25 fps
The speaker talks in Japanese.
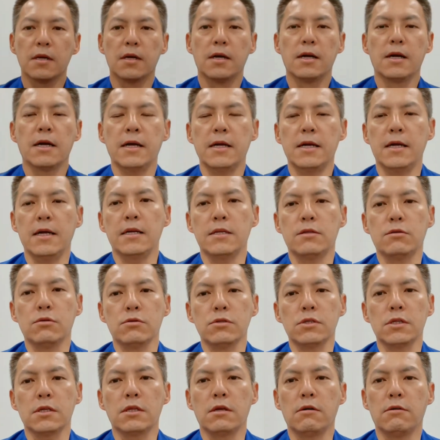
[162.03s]
はい、えー、
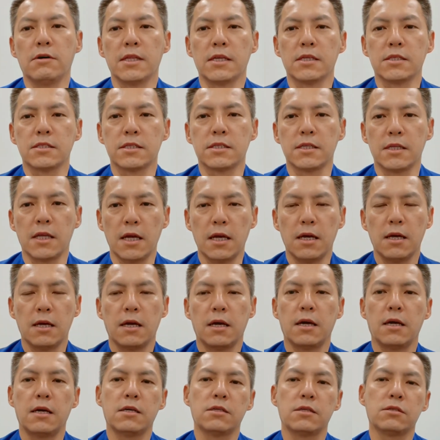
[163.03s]
当社ではですね、
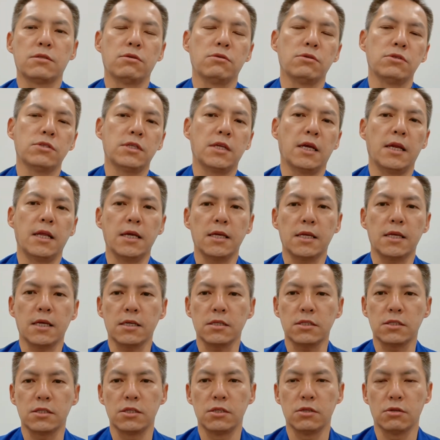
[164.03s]
えー、そうした冷
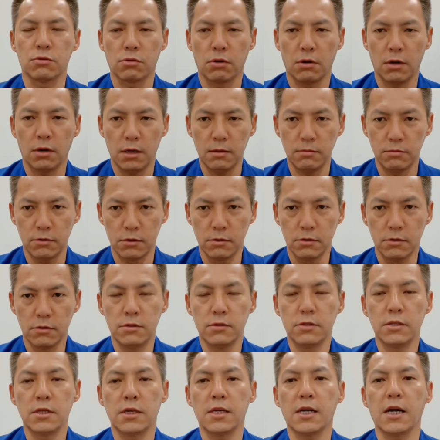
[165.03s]
却水の
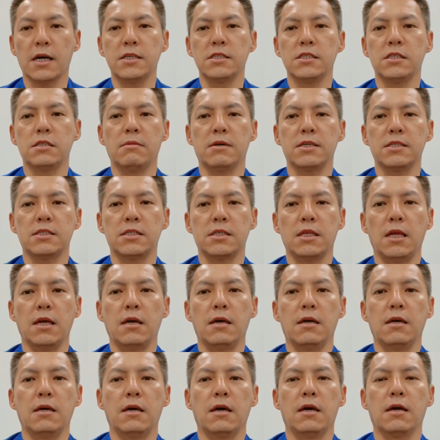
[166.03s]
トラブルに関しまし
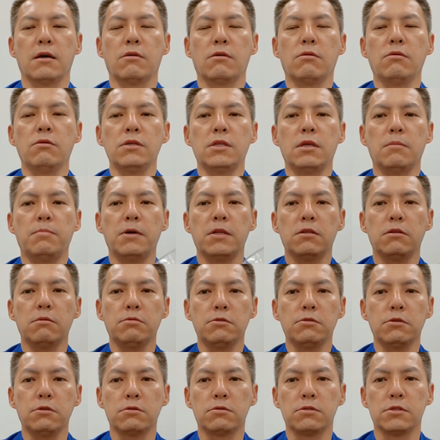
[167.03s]
て、えー、こういった
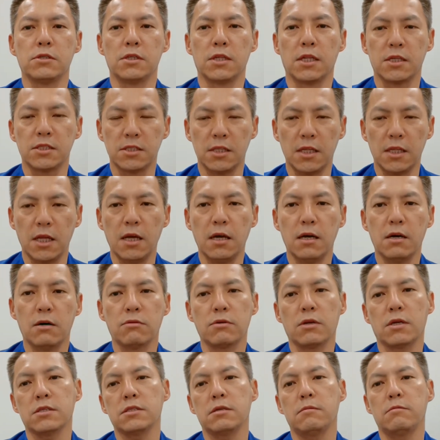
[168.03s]
ペットボトルにですね
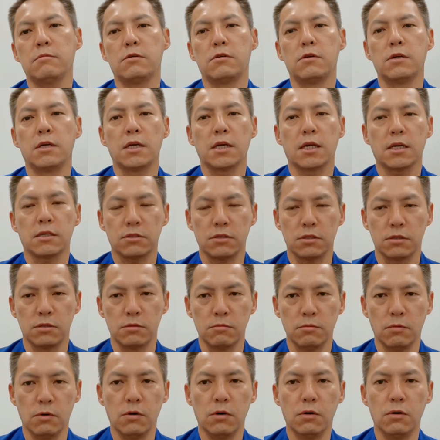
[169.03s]
お客様の冷却
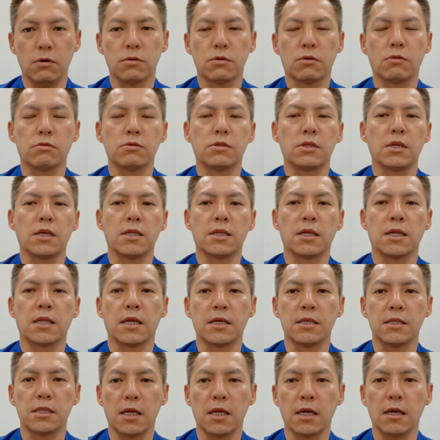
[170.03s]
水を取っていた
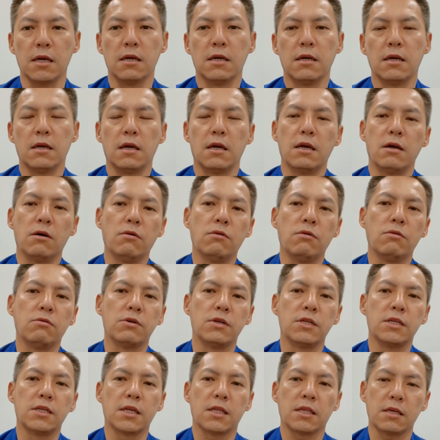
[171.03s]
だいて、えー、お
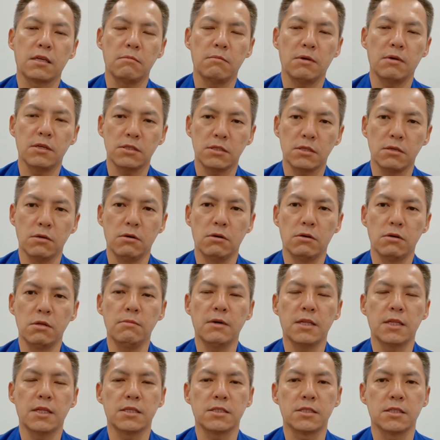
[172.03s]
送りいただきますと、
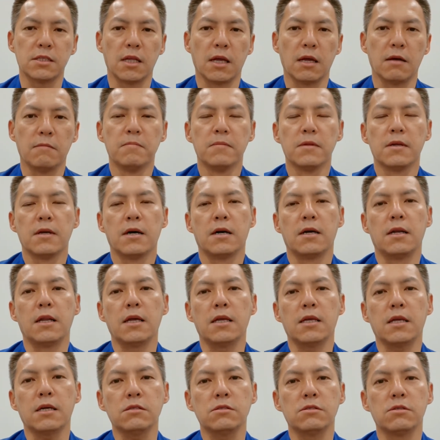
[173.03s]
今ですね
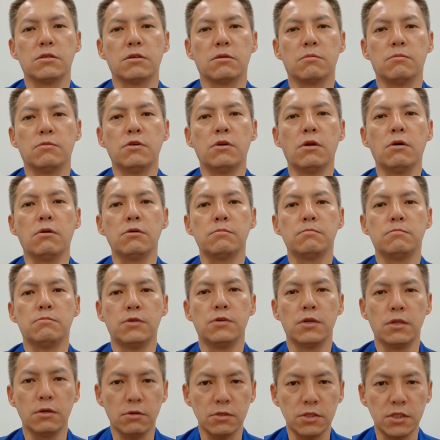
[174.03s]
冷却水の無 料,
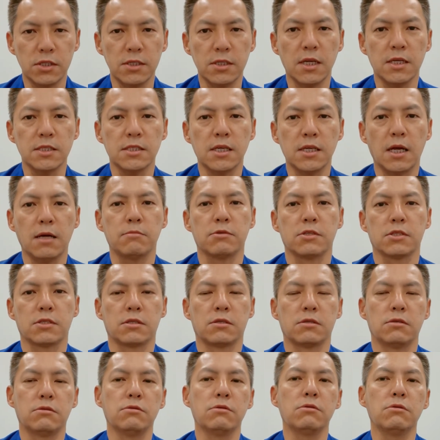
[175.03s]
無料診断
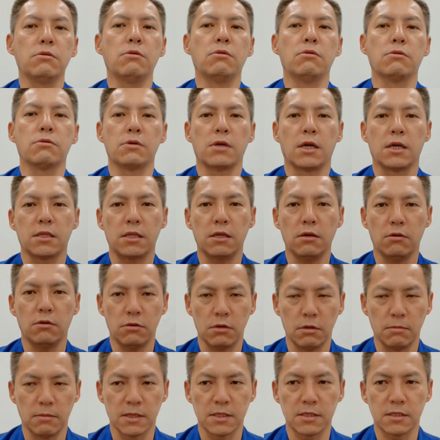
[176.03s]
サービスというのを行って
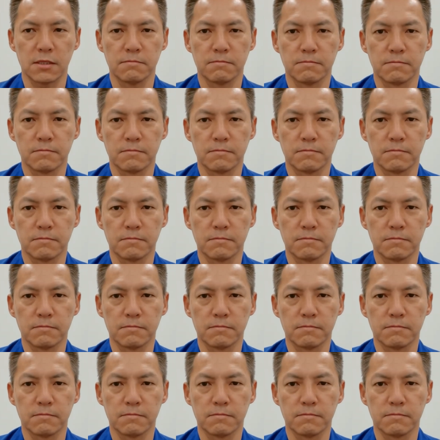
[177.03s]
おります。